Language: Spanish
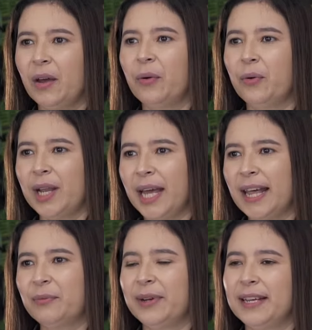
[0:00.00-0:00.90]
Una de
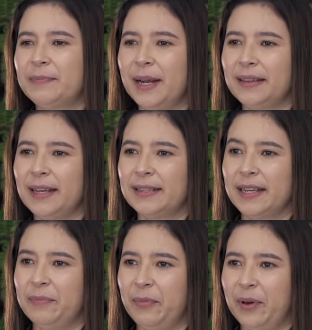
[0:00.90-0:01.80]
las buenas prácticas
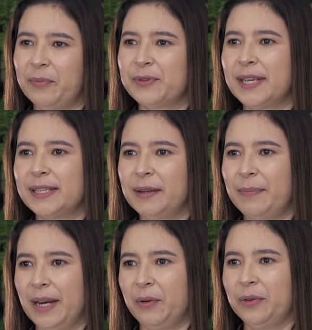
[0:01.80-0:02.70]
que podemos hacer
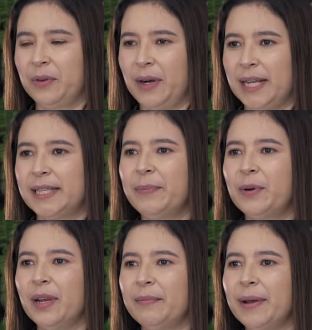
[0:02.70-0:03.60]
para controlar este
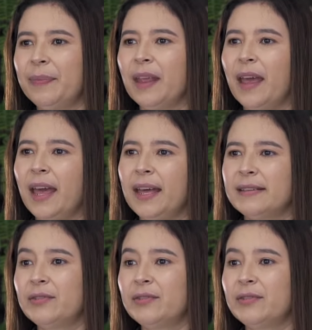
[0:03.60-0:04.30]
problema es que